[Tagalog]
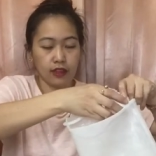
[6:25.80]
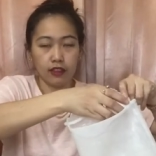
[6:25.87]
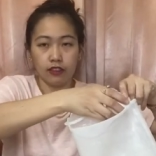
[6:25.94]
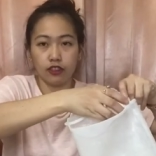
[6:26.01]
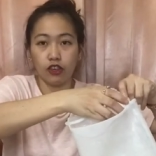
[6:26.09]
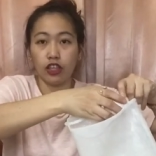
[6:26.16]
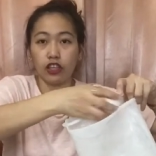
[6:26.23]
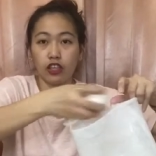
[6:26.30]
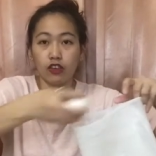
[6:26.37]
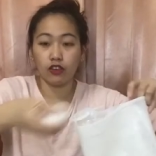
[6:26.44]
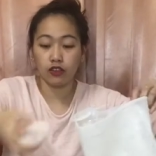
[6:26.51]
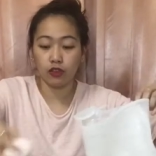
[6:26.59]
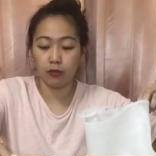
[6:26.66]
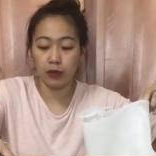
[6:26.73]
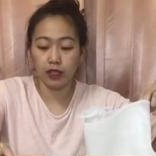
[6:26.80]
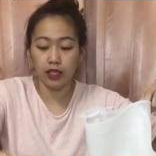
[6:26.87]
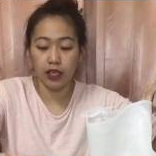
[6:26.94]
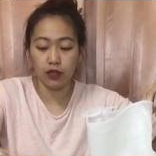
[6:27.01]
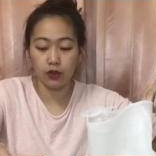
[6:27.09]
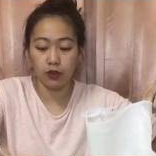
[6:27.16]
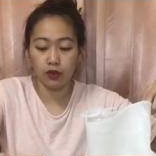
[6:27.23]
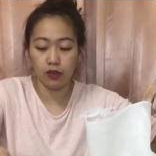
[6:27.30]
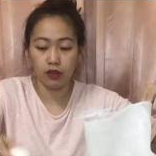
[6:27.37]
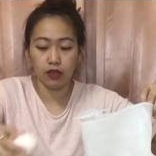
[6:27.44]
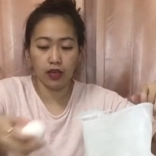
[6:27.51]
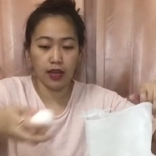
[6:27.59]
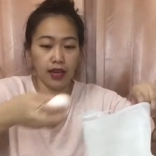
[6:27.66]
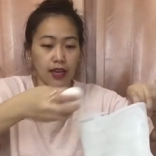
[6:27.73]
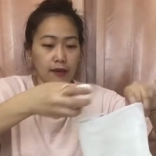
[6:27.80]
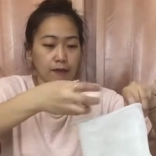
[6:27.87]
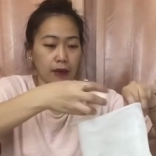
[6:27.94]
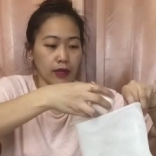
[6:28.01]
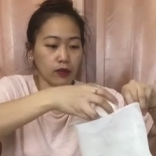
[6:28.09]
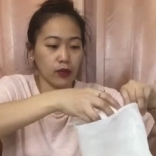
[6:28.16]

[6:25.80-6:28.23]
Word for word: So, hindi ko to masyadong alam paano